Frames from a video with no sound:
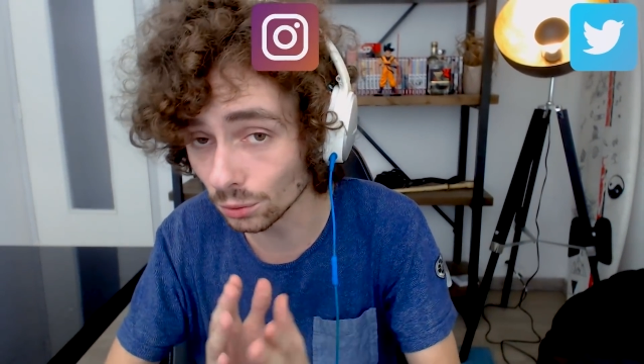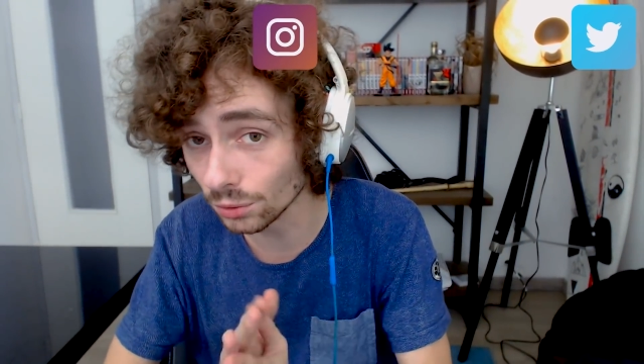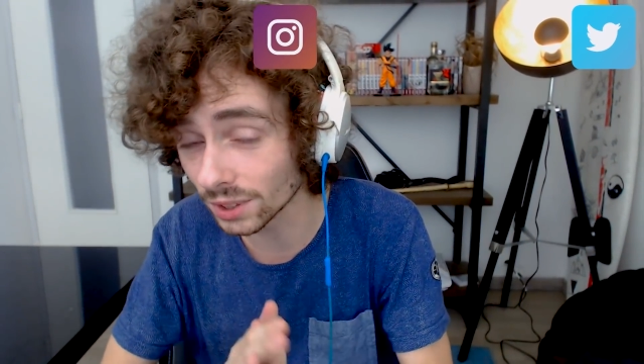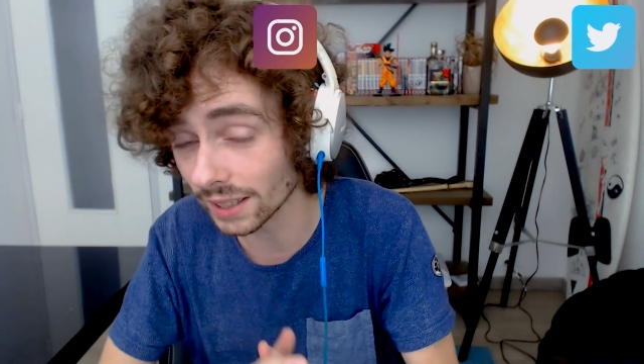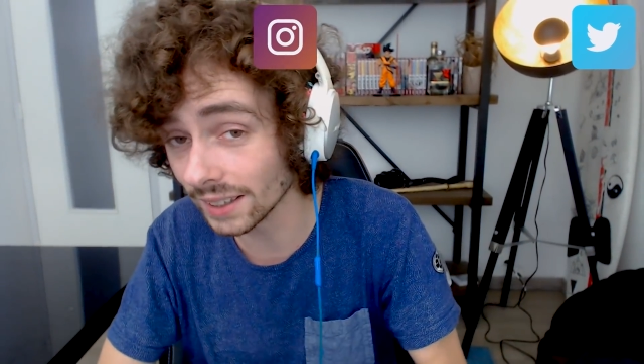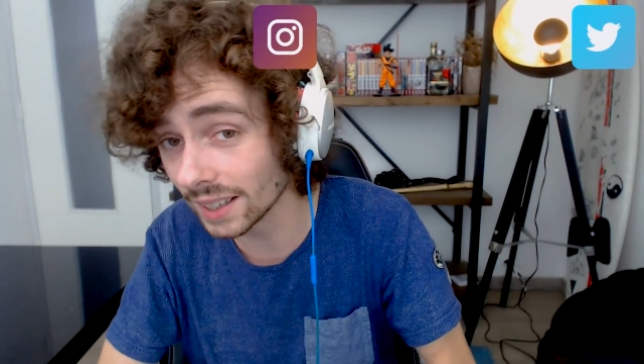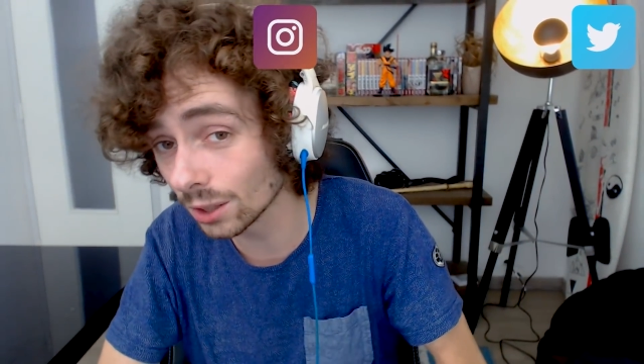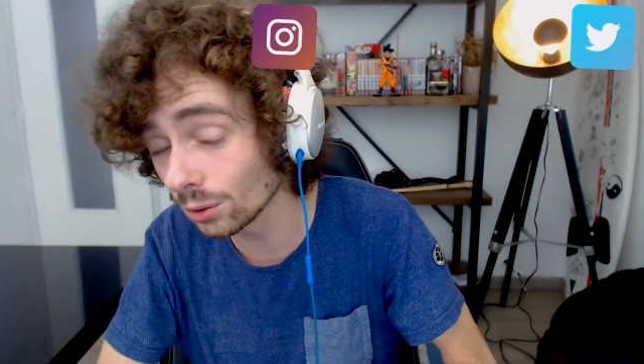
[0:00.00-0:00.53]
Vous
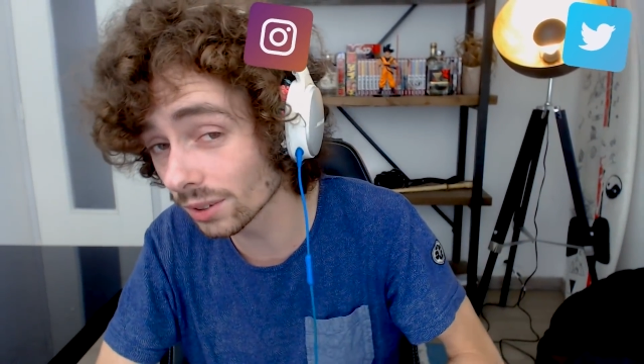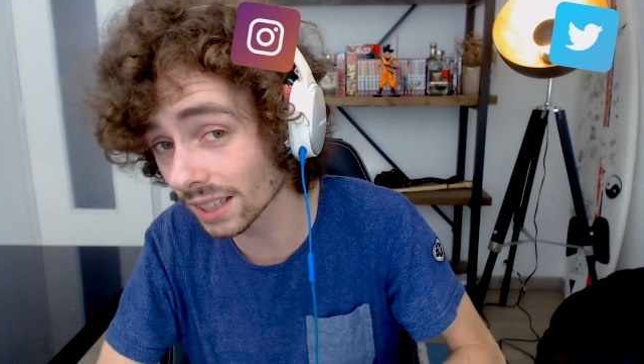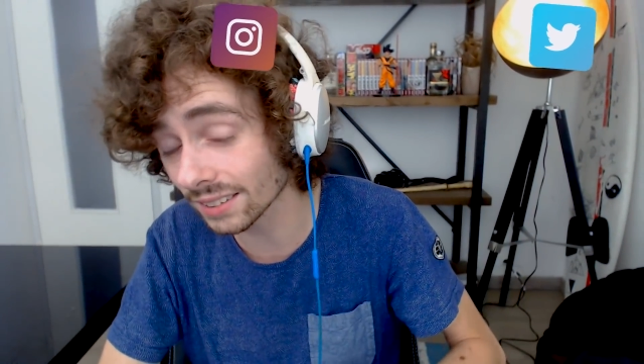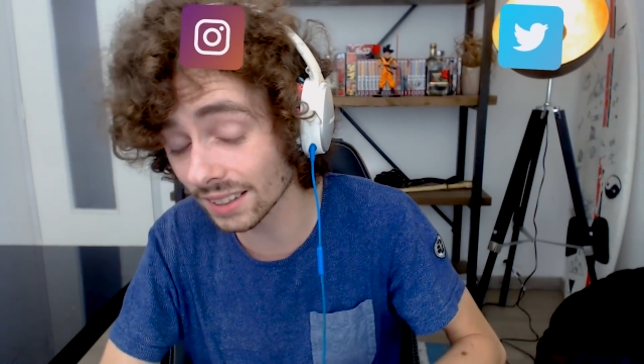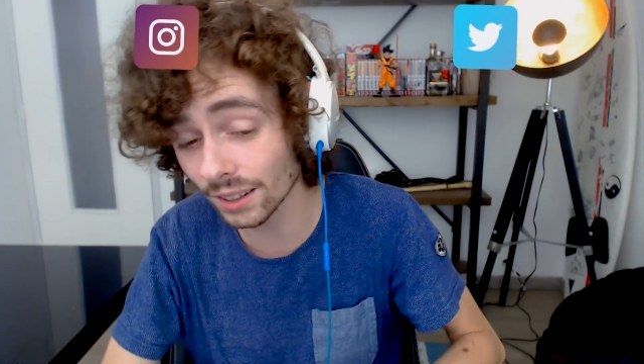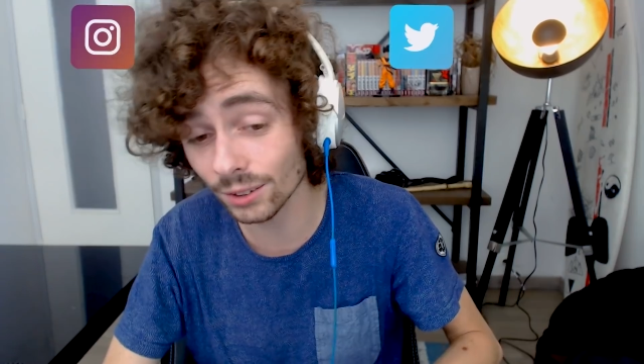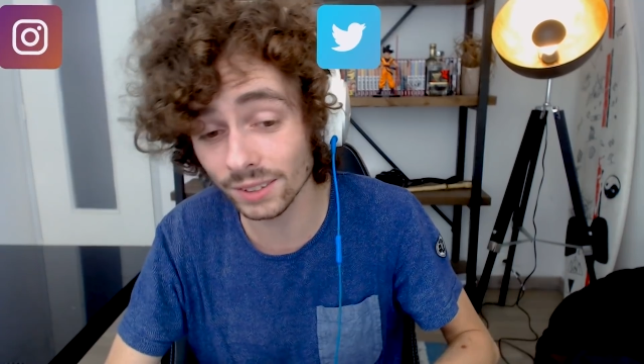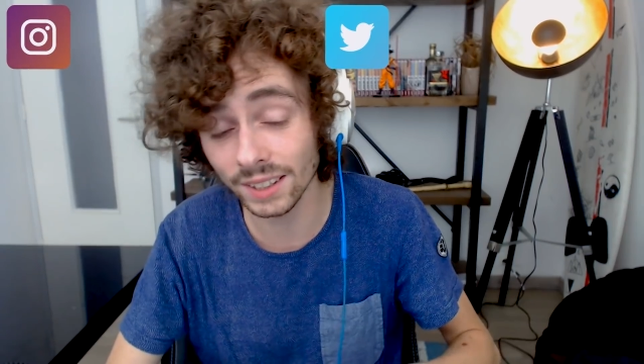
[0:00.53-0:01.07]
allez découvrir
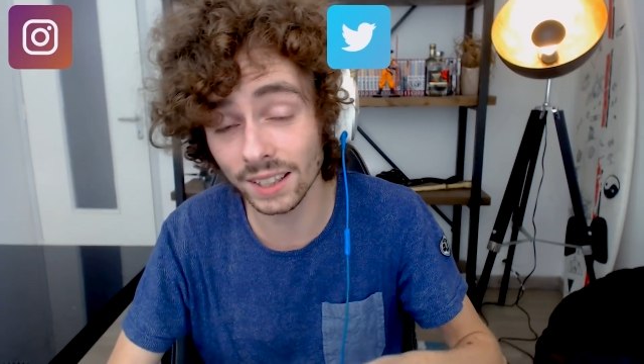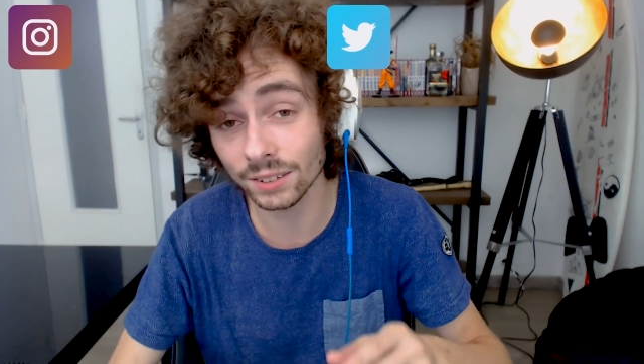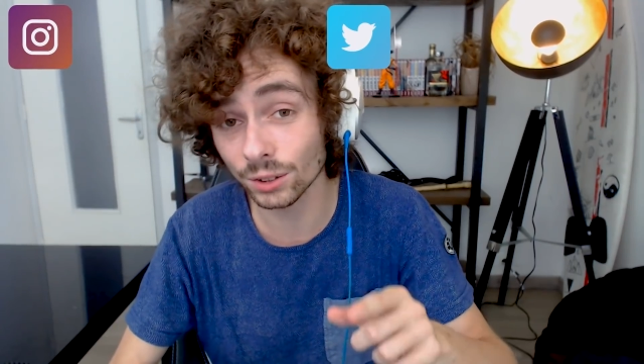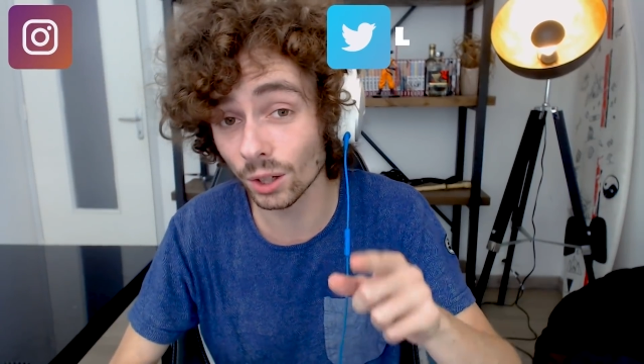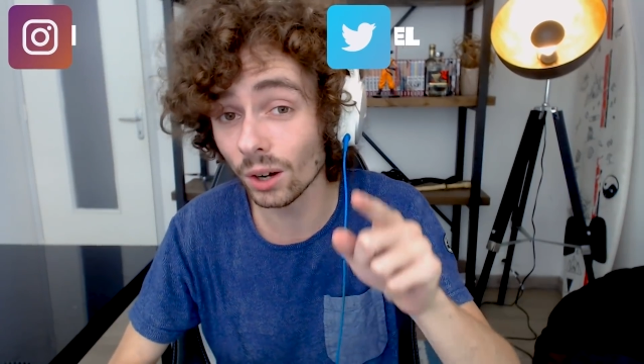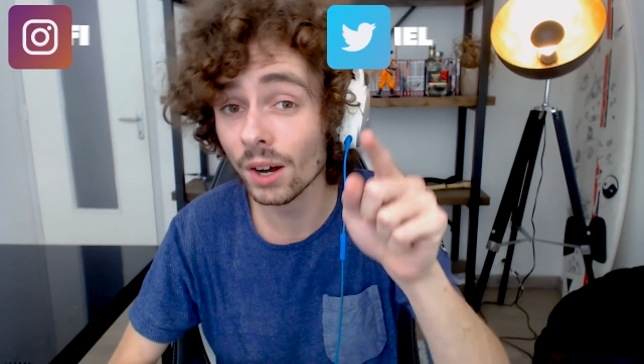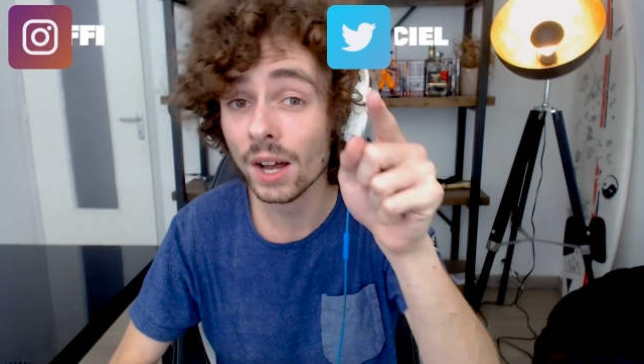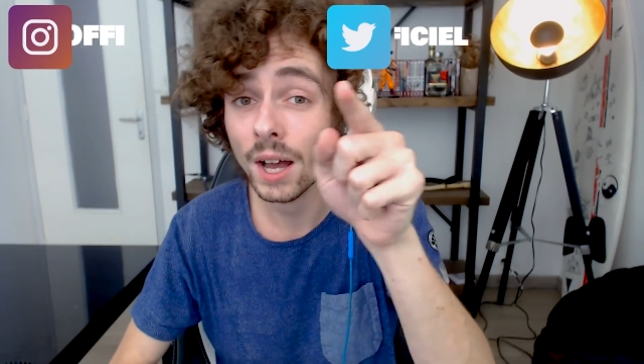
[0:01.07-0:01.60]
ça dans un instant.